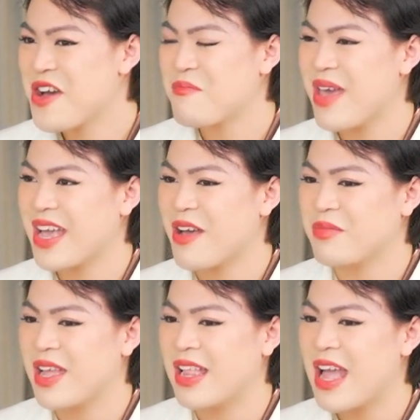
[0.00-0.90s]
mẹ
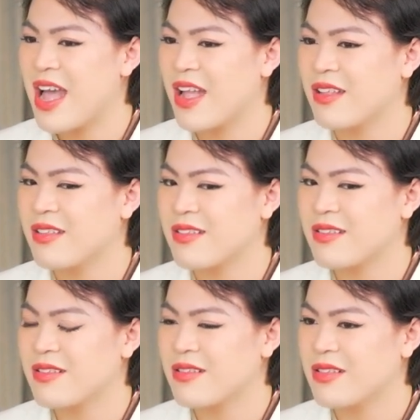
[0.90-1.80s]
cảm thấy là
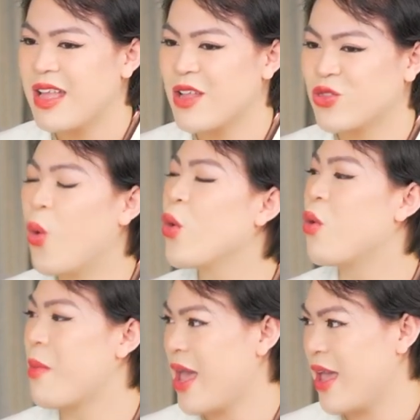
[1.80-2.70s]
đây là tội
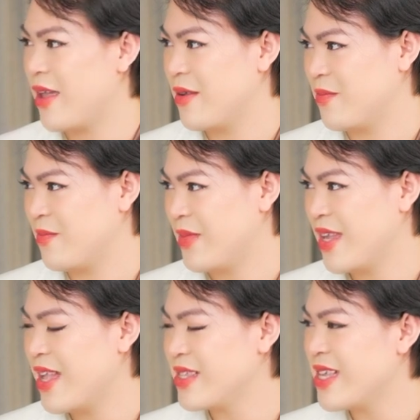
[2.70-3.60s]
của mẹ
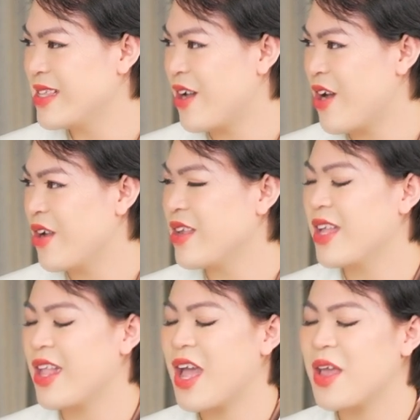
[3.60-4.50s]
khi đã sinh ra con như
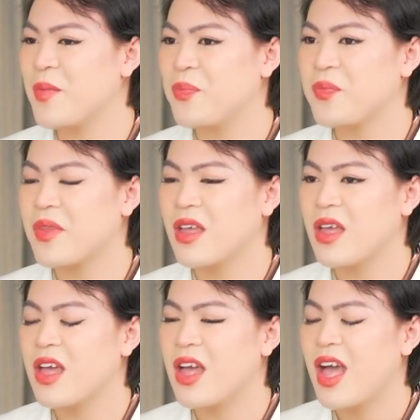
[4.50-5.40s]
thế này
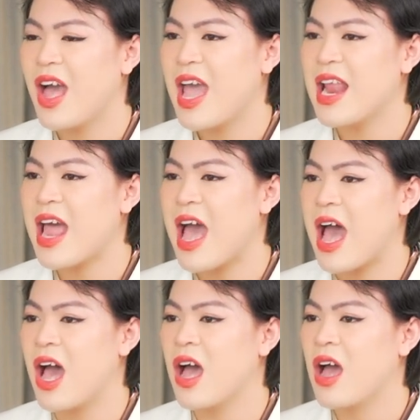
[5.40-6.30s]
hay
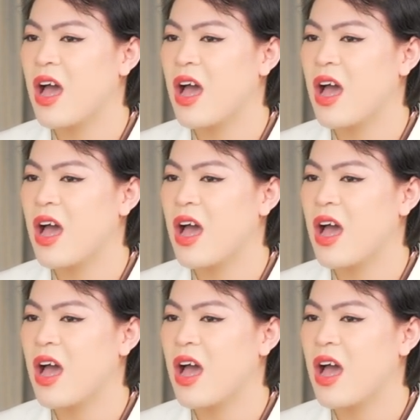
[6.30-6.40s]
là